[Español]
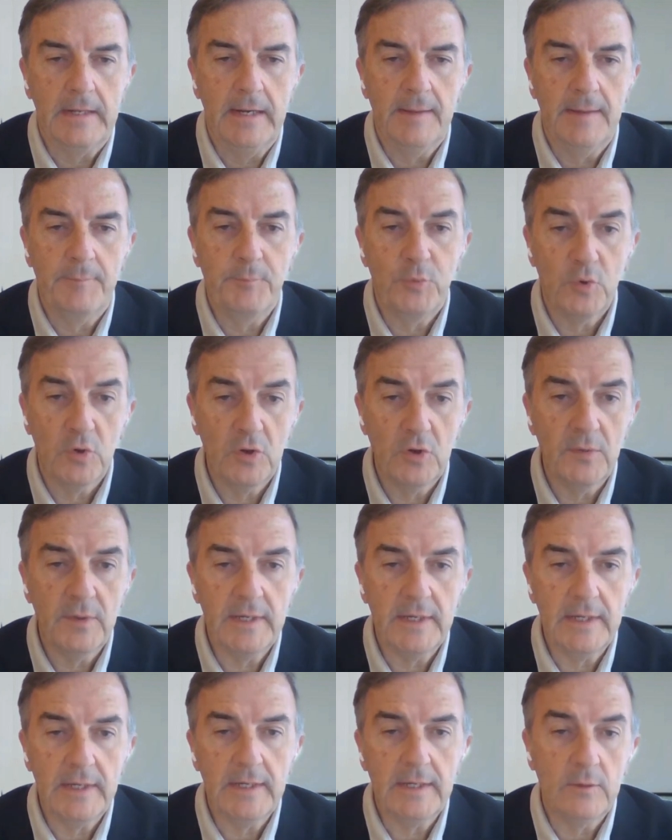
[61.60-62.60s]
la
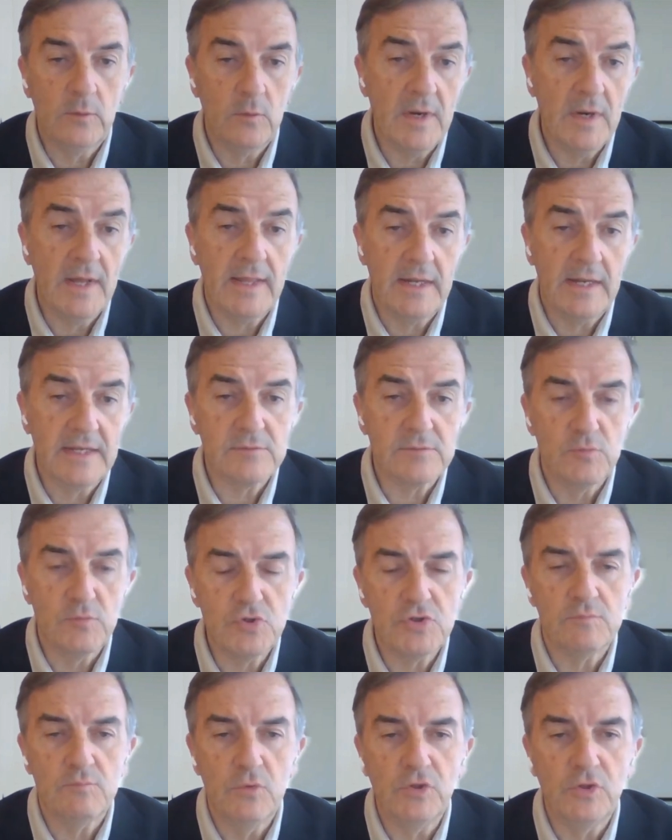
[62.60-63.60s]
prueba, una de las
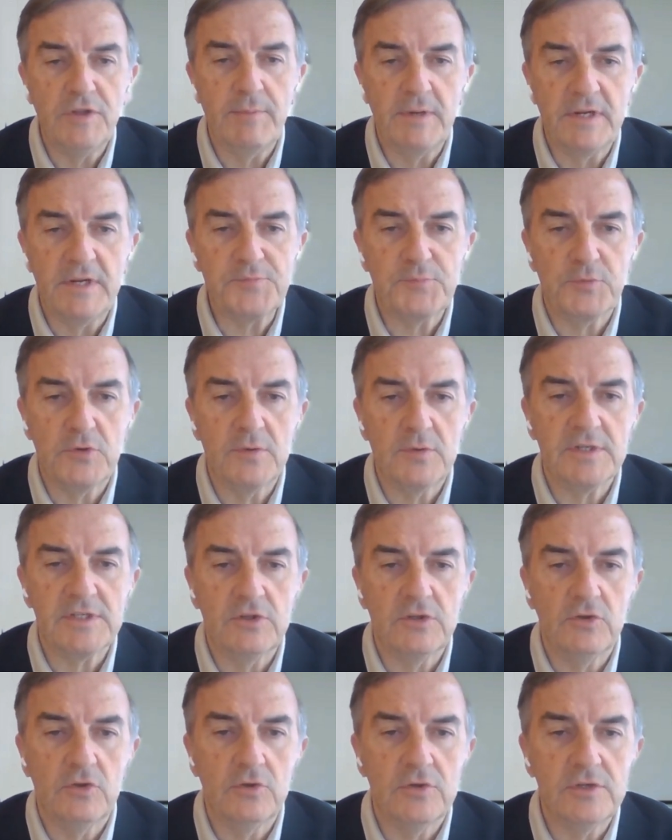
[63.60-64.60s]
múltiples pruebas
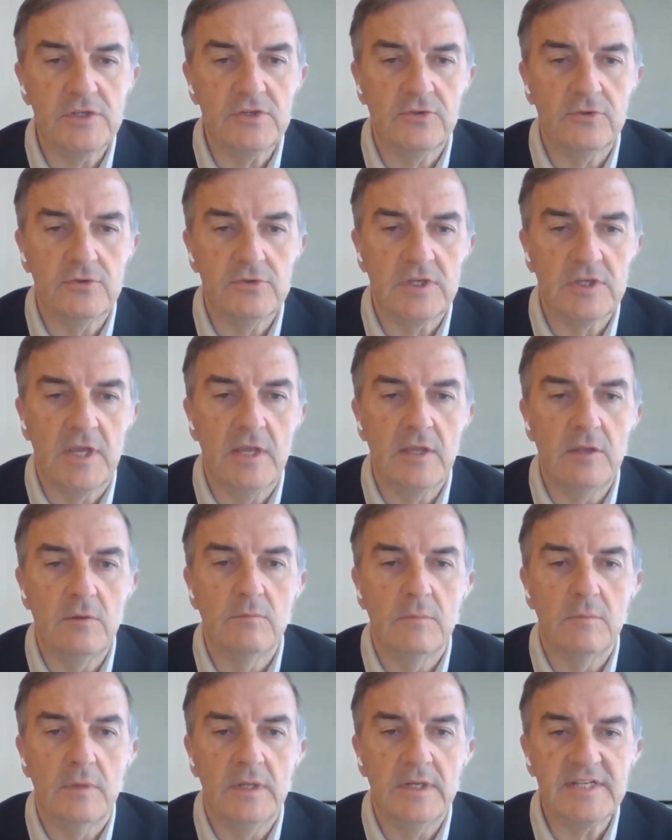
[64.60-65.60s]
de todo esto es que hay
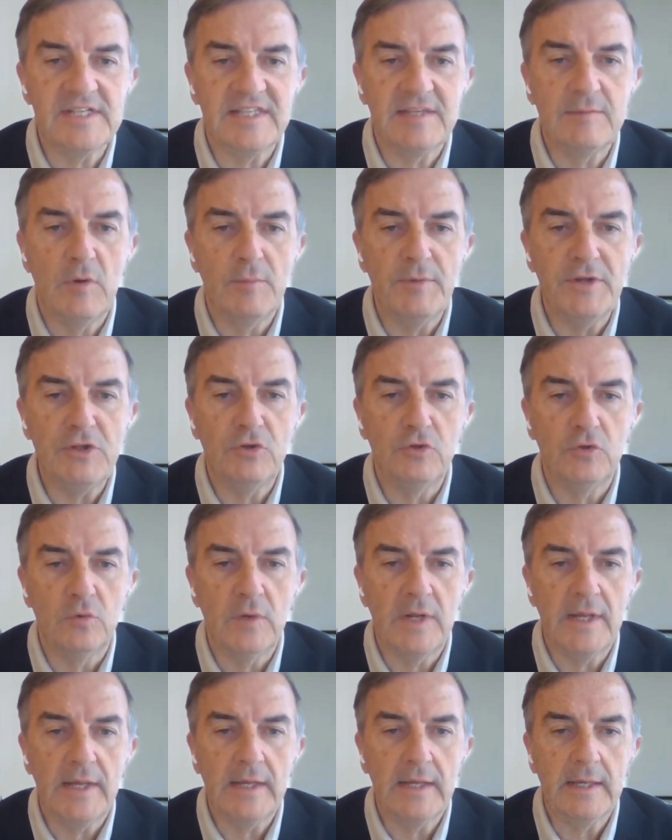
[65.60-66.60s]
en este
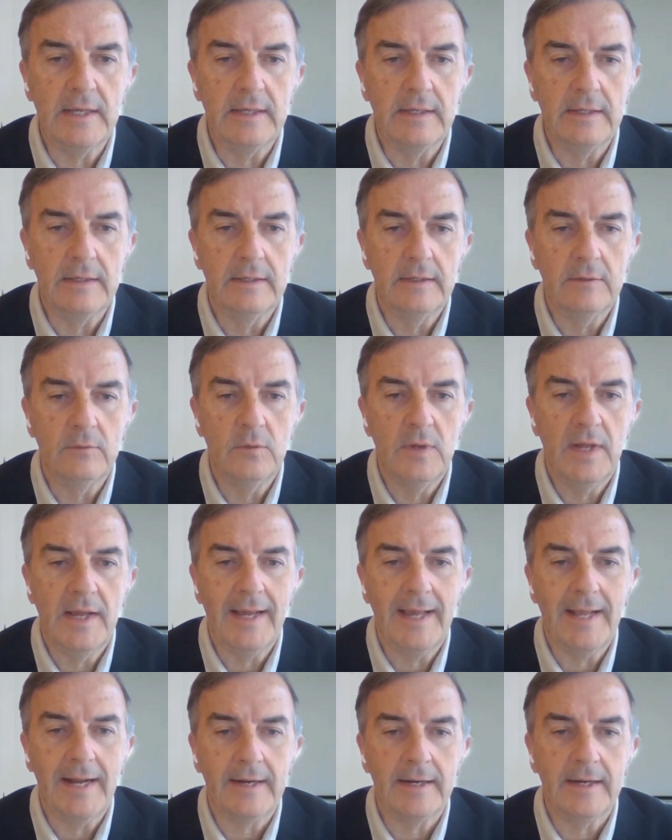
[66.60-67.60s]
momento una,
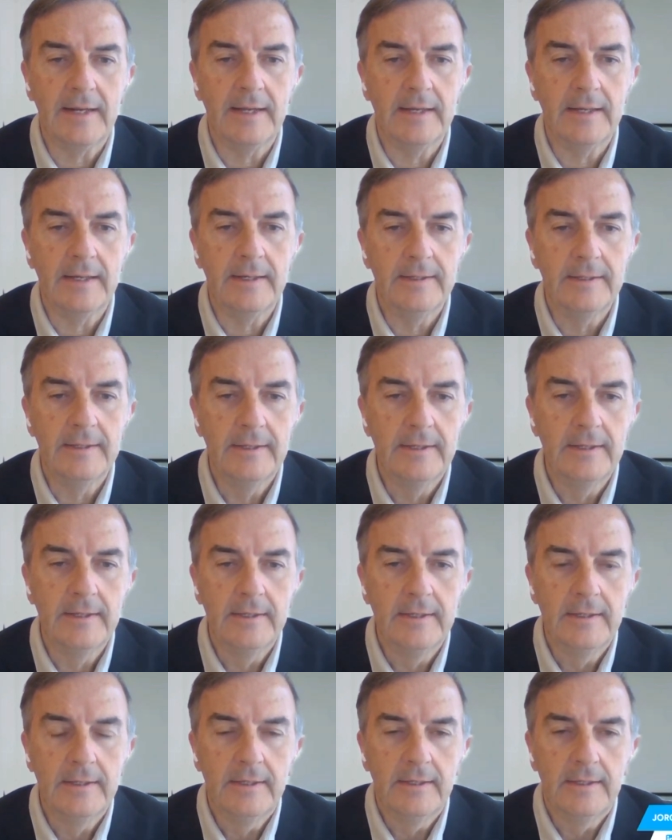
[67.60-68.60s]
guerra
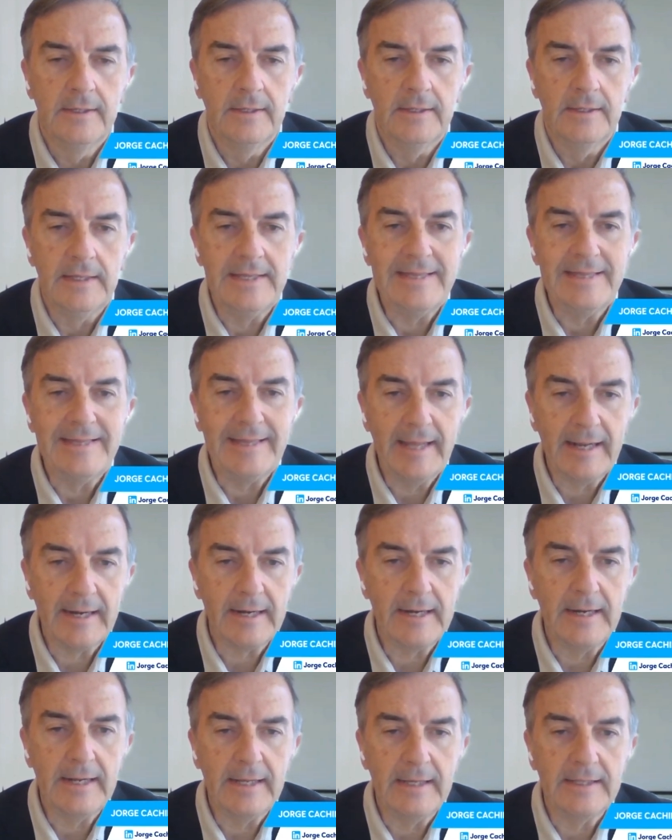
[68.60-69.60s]

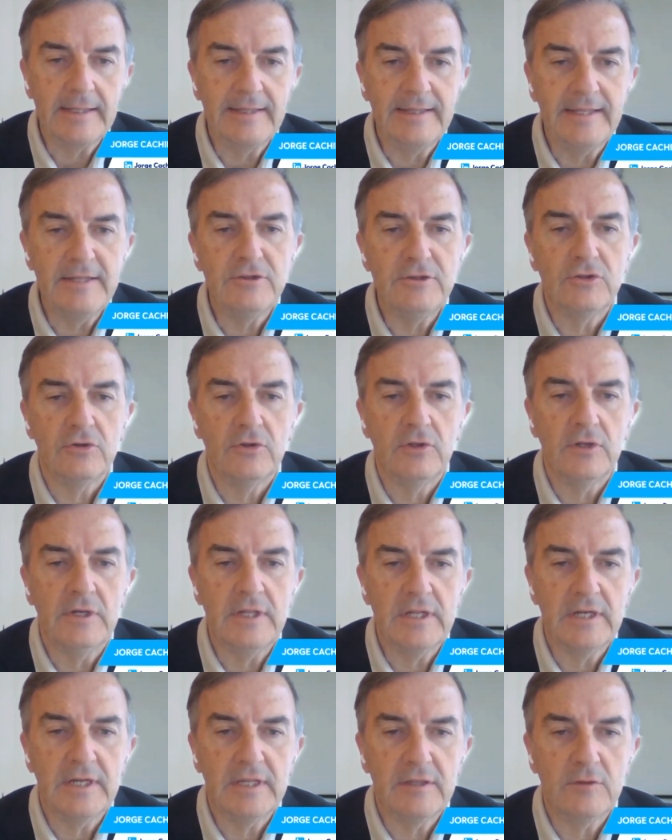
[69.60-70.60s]
interna dentro
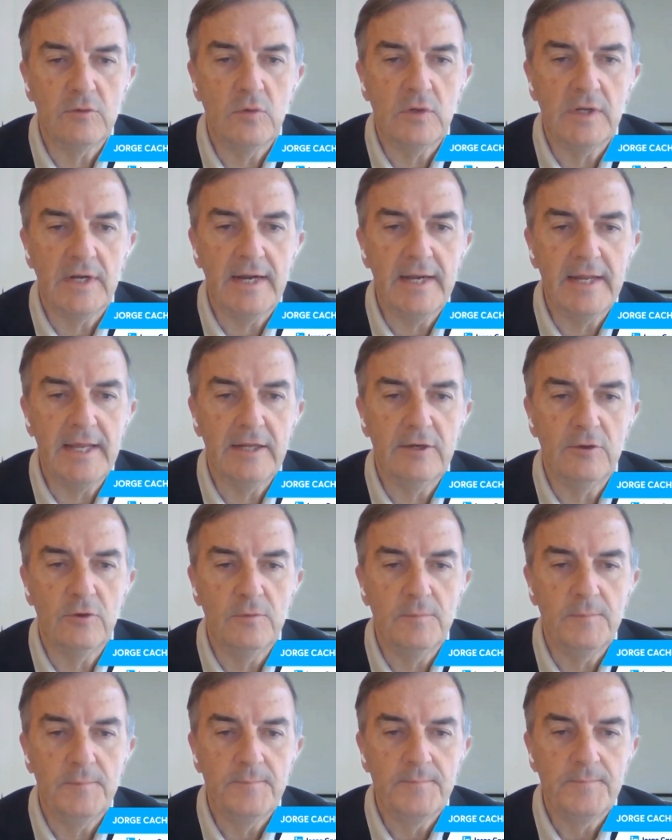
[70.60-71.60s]
del liderazgo
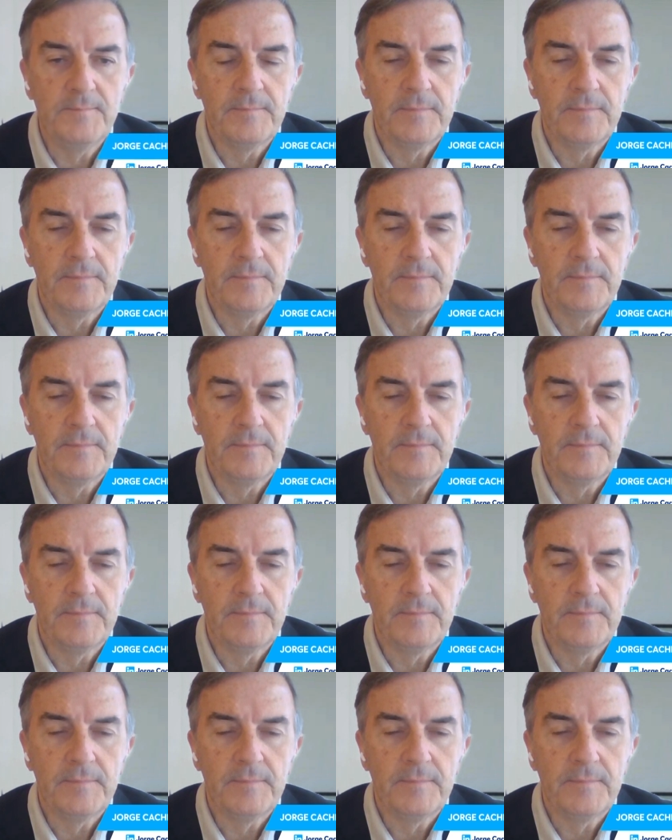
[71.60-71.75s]
ucraniano.